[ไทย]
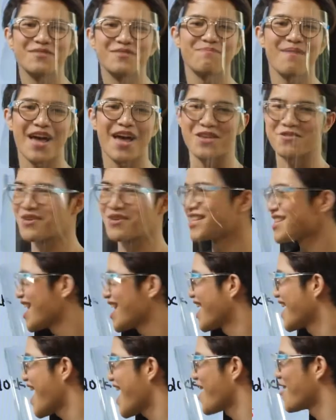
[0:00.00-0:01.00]
118 อยู่นะ
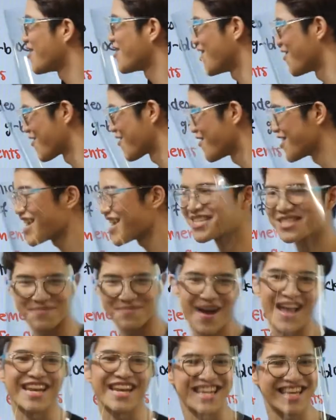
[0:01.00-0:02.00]
ตามภาคของเราก็ยังส
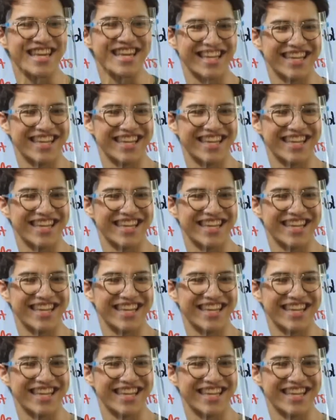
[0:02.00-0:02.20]
บายดี